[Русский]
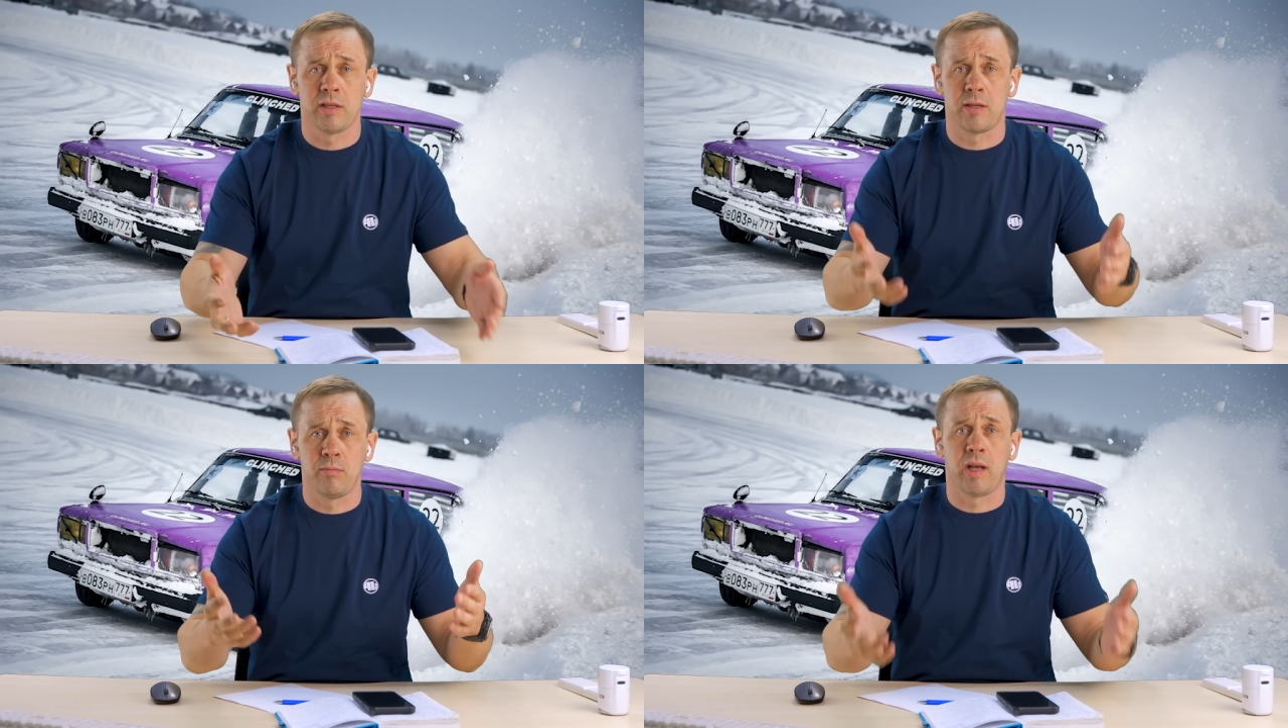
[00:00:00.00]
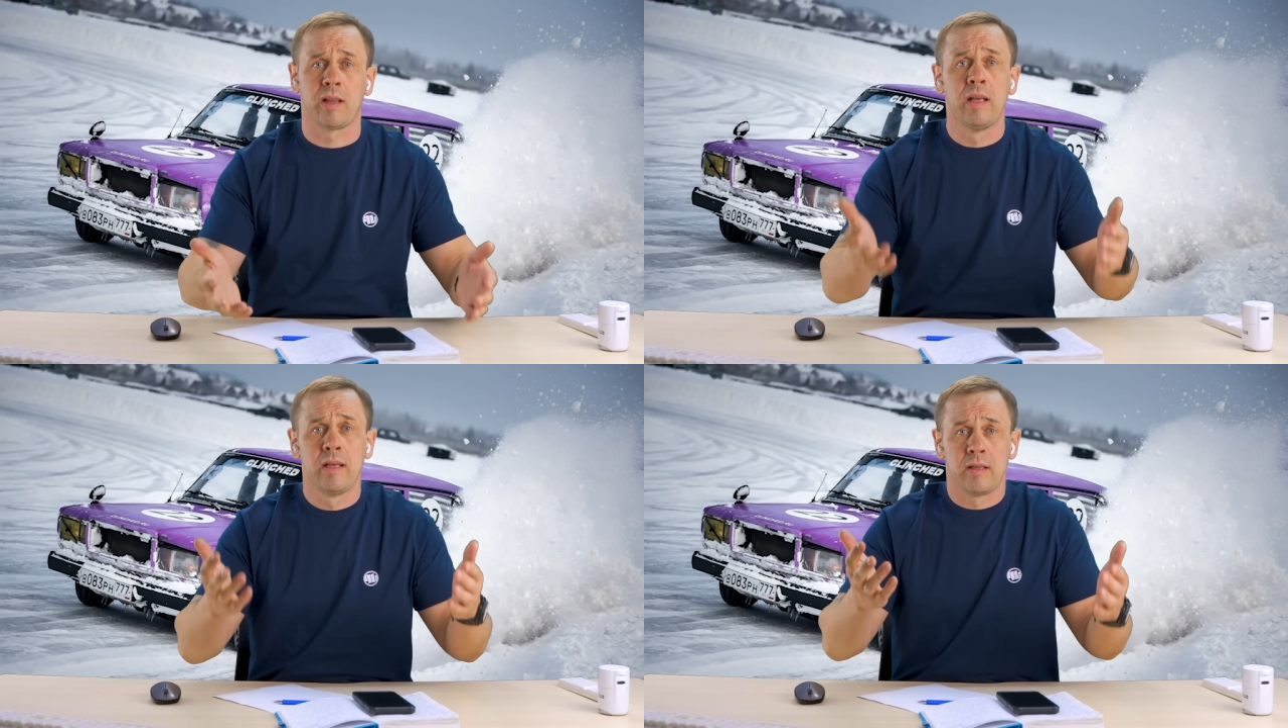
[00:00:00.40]

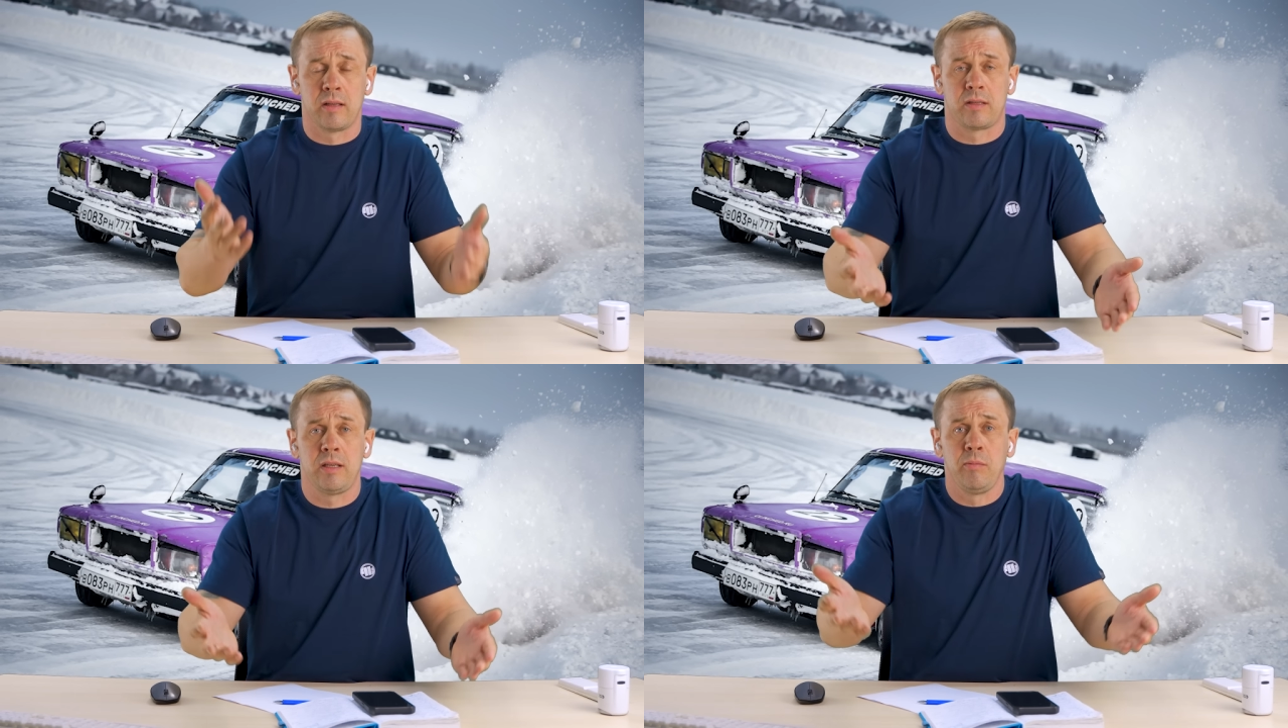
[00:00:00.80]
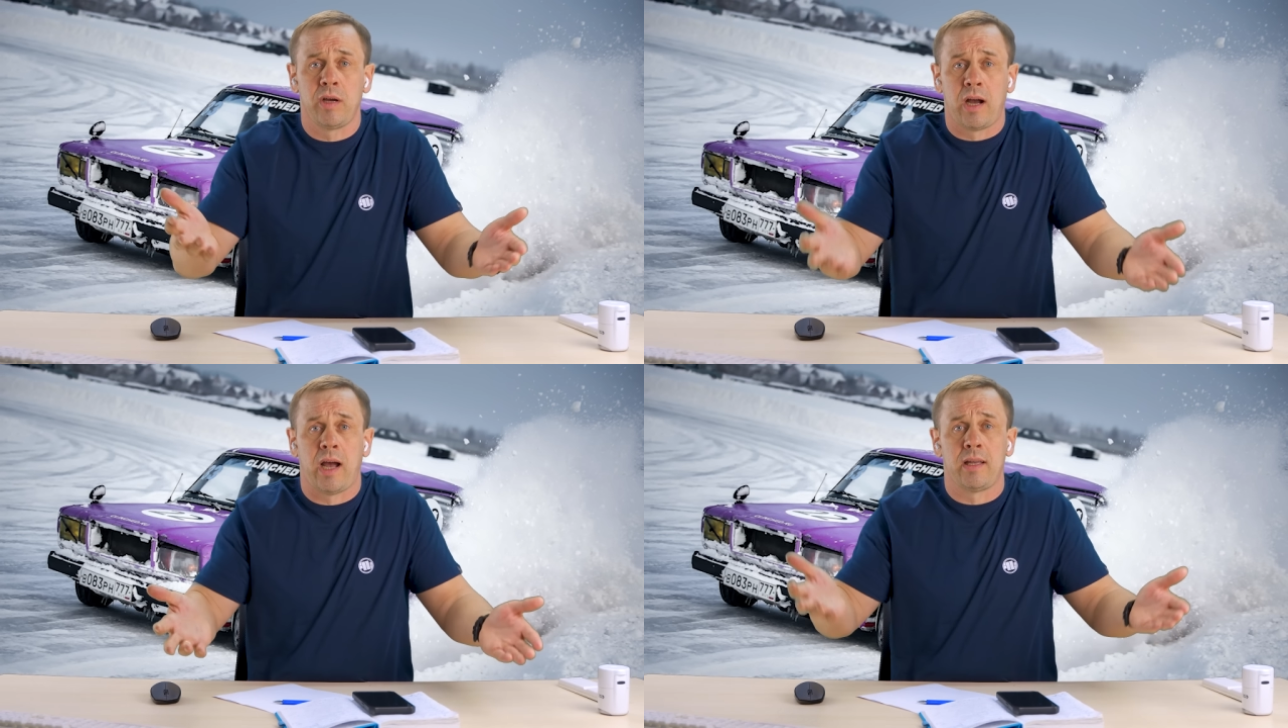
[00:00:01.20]
себя тем,
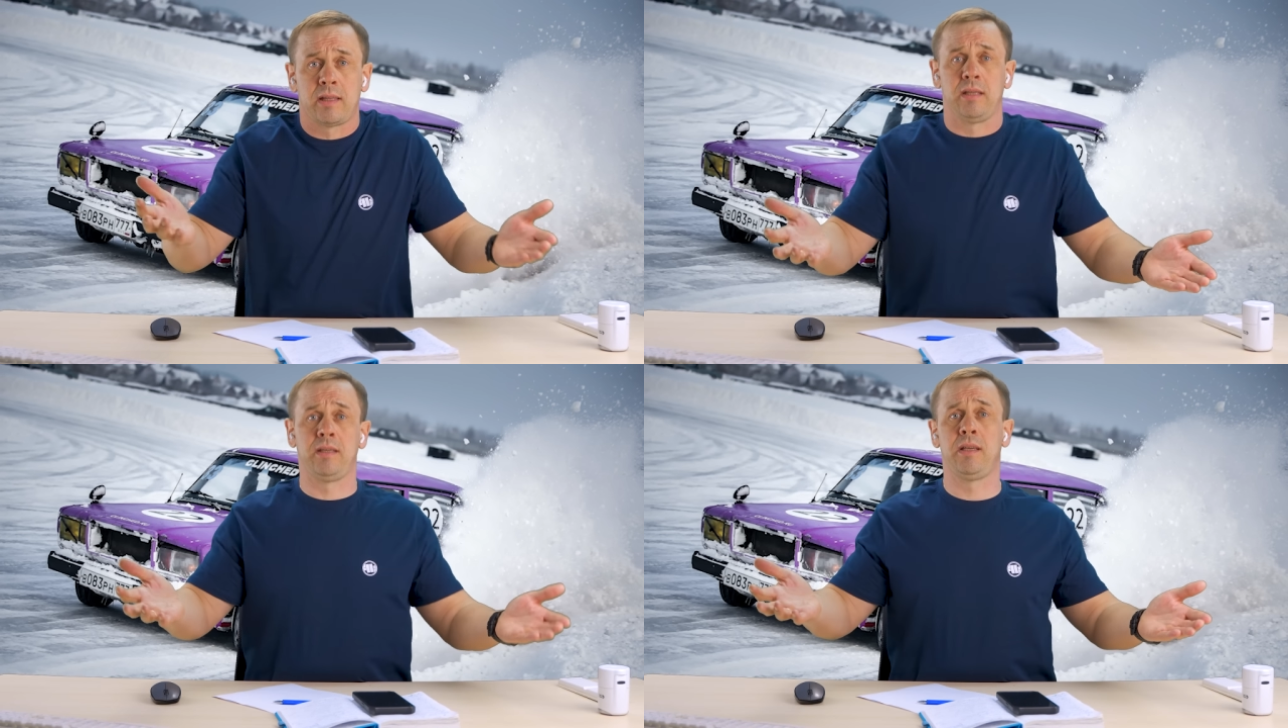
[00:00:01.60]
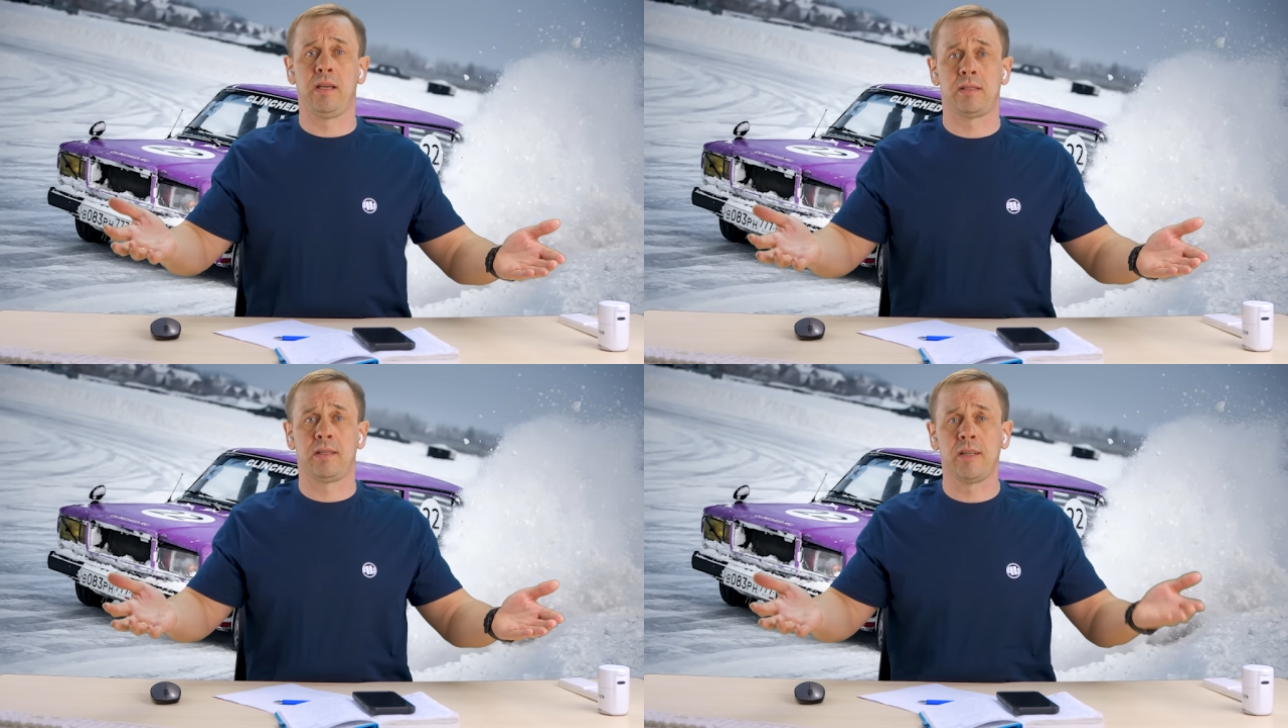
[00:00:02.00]
какая ты есть.